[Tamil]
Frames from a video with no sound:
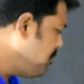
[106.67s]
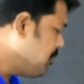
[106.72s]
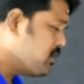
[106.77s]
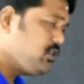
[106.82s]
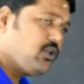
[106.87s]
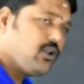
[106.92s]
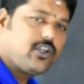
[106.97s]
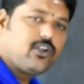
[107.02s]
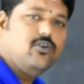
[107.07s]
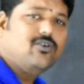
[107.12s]

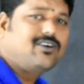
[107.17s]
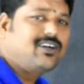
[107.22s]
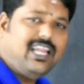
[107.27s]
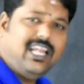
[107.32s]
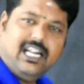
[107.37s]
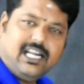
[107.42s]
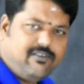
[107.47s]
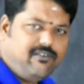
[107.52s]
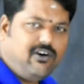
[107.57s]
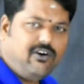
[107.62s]
பொறுத்த வரைக்கும்
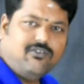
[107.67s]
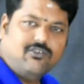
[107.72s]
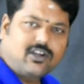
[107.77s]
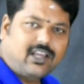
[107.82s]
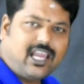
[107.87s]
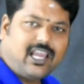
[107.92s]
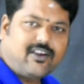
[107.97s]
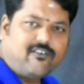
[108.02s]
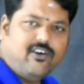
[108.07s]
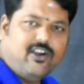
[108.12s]
கிரியேட்டிவாக அவங்க
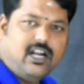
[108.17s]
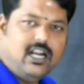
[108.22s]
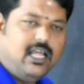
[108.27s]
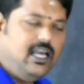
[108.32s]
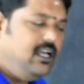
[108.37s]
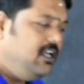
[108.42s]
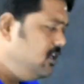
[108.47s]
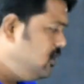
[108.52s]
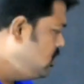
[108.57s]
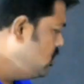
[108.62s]
கேட்கவே இல்லை
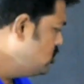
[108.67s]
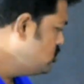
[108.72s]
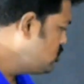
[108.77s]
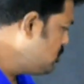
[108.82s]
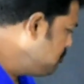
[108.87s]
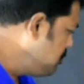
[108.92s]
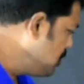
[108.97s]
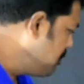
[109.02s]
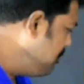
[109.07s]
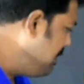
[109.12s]
ஸோ
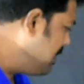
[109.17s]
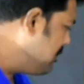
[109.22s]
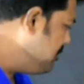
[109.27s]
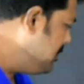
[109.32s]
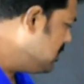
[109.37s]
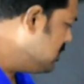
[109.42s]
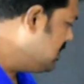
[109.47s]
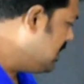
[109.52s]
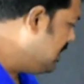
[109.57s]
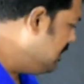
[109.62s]
புக் பேக்
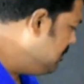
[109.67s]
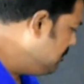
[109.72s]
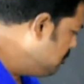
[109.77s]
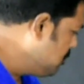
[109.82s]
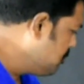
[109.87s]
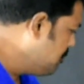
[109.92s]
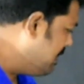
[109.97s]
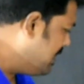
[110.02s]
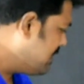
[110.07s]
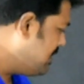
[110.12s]
மட்டும்தான்
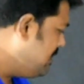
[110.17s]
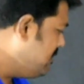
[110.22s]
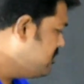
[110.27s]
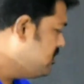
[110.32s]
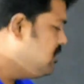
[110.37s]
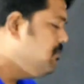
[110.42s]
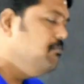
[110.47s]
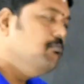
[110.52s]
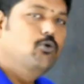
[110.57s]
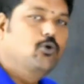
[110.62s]
புக் பேக்கில்
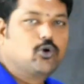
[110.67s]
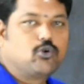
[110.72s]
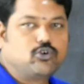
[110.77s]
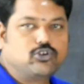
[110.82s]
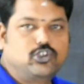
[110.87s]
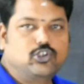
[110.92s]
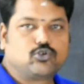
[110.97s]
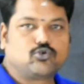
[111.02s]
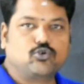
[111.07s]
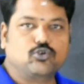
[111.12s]
வந்து மூணு
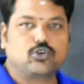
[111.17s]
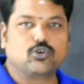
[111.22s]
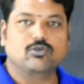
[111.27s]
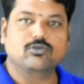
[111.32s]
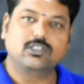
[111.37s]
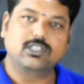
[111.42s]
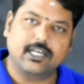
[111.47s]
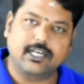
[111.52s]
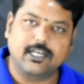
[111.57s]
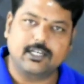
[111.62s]
கொஸ்டின்ஸ்
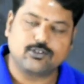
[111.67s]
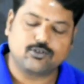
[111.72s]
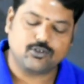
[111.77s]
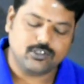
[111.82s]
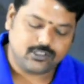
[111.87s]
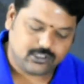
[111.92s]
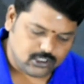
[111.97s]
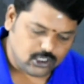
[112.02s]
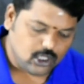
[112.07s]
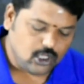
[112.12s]
கொடுத்துருக்கோம் சரிங்களா
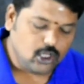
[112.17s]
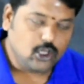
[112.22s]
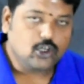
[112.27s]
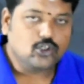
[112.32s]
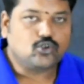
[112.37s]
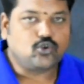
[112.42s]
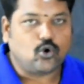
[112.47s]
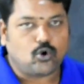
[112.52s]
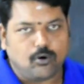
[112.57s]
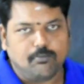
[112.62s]
ஸ்டூடெண்ட்ஸ்
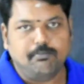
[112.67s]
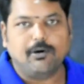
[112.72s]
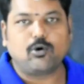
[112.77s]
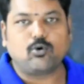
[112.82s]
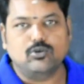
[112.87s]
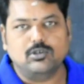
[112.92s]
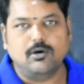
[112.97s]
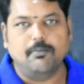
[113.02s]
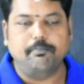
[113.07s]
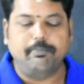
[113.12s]
ஸோ ரொம்ப
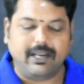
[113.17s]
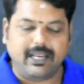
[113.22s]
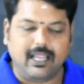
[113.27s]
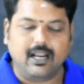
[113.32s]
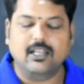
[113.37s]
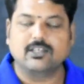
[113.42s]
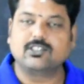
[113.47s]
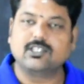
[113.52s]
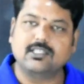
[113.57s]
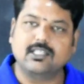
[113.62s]
கொஞ்சம் பெரிய
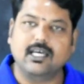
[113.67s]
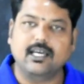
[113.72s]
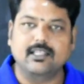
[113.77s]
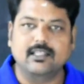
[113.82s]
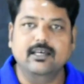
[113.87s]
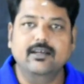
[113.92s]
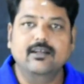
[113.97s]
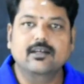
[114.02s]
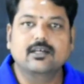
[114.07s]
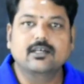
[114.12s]
லெசன் தான்
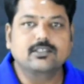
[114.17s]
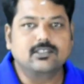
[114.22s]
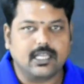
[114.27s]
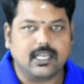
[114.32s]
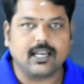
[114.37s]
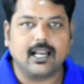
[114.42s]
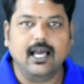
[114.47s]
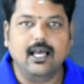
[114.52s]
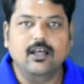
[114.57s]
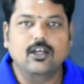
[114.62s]
இது
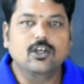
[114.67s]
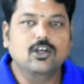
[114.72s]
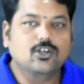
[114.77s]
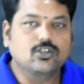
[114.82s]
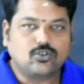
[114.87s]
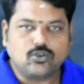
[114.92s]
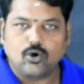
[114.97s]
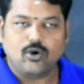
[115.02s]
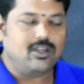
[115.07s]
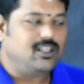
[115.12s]
சரிங்களா
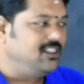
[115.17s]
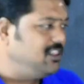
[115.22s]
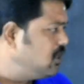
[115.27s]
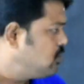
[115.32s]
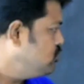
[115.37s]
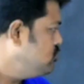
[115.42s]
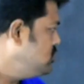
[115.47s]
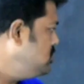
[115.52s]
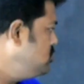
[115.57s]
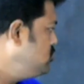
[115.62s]
ஸோ இந்த
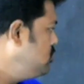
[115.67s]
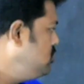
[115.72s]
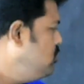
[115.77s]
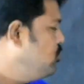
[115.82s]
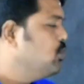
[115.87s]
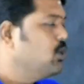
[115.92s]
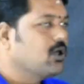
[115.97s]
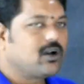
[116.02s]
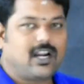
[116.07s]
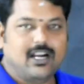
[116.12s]
கொஸ்டின்ஸ் வந்து
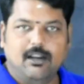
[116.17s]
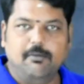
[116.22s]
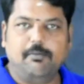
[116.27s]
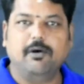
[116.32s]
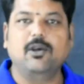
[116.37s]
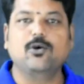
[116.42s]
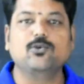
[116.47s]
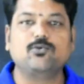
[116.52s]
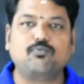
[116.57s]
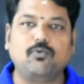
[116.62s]
உங்களுக்கு
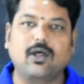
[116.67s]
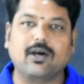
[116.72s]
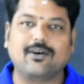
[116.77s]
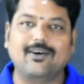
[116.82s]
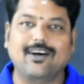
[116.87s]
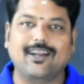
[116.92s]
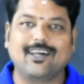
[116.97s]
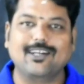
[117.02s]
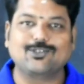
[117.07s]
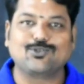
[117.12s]
கண்டிப்பாக யூஸ்ஃபுல்லாக
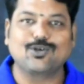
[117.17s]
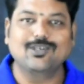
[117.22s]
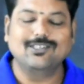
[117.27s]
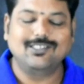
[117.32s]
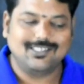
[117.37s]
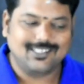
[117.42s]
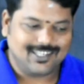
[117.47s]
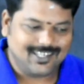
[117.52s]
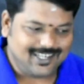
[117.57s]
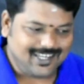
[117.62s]
நினைக்கிறேன்
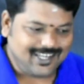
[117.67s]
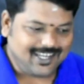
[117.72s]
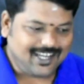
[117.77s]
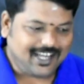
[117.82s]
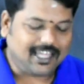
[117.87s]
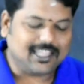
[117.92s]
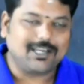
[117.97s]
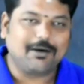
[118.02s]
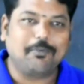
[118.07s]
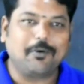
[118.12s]
ஸ்டூடெண்ட்ஸ்
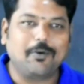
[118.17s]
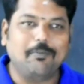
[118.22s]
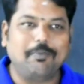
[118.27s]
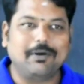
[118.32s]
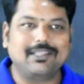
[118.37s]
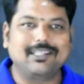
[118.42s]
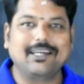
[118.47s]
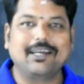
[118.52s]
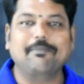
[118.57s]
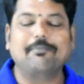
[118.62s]
அதுக்கப்புறம்
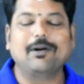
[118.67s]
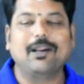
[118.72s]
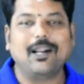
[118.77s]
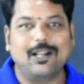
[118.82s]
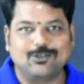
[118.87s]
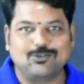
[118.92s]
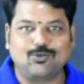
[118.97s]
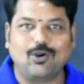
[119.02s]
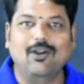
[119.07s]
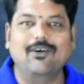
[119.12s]
பார்த்தீங்க அப்படின்னா
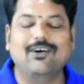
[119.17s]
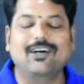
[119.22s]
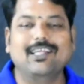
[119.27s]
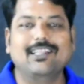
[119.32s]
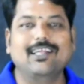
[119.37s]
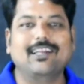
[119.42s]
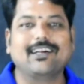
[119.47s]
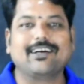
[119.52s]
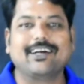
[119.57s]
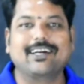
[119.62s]
நான் சொல்ல வேண்டியது
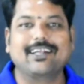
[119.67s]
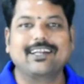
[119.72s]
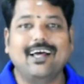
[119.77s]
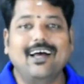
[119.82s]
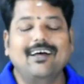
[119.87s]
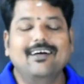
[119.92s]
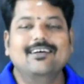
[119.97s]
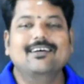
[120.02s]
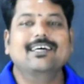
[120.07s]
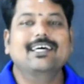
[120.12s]
என்னன்னு கேட்டிங்கன்னா
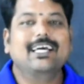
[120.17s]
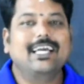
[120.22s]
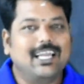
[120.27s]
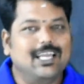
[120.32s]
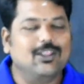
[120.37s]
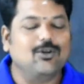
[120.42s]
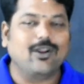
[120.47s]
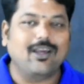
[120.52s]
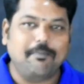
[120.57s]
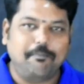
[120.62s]

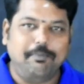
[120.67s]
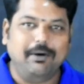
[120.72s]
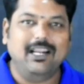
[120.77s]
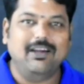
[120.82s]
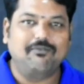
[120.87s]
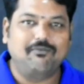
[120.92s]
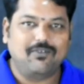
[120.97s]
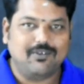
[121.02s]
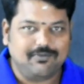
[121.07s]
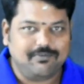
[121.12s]
இதோடைய
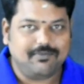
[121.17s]
பிடிஎஃப்